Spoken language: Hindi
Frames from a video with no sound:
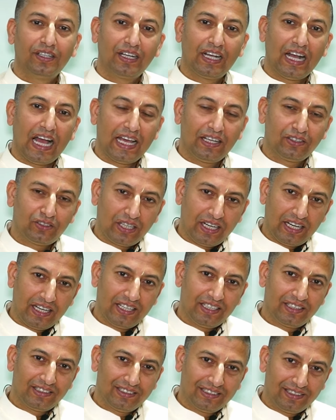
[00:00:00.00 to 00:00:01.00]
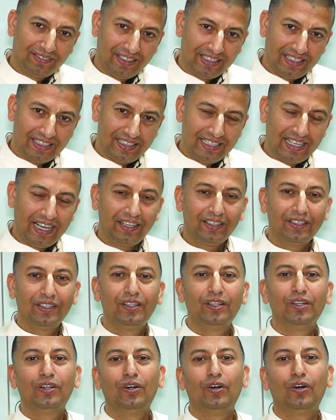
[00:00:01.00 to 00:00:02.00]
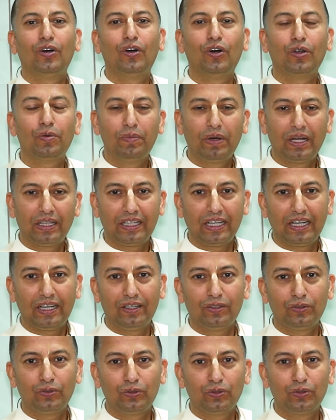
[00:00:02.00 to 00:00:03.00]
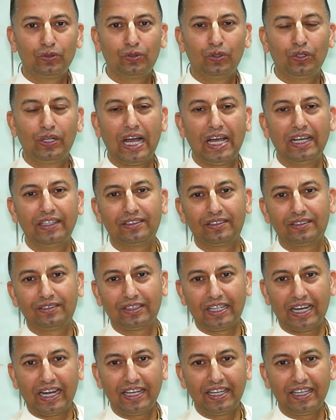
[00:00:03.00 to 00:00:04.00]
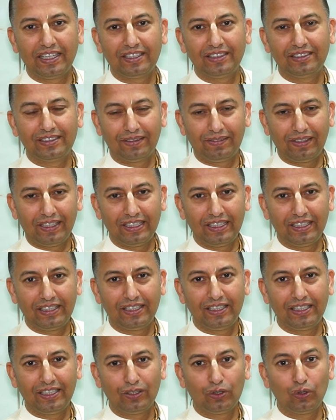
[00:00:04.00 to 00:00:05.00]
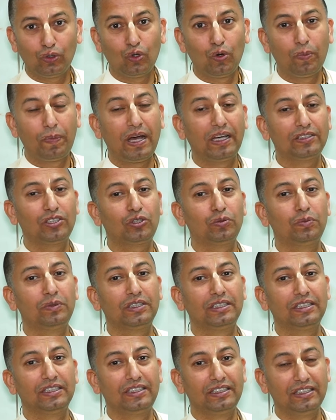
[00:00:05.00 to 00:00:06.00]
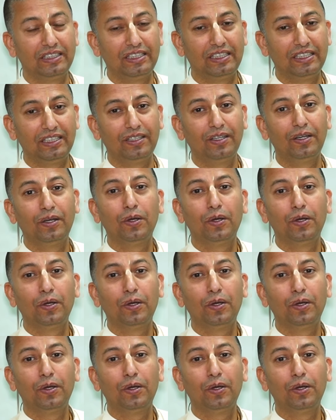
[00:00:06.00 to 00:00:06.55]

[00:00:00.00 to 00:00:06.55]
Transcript: गाय चराने की सेवा दी जाए और माता उनको गाय चराने की सेवा देती हैं तो गोपाष्टमी के दिन ही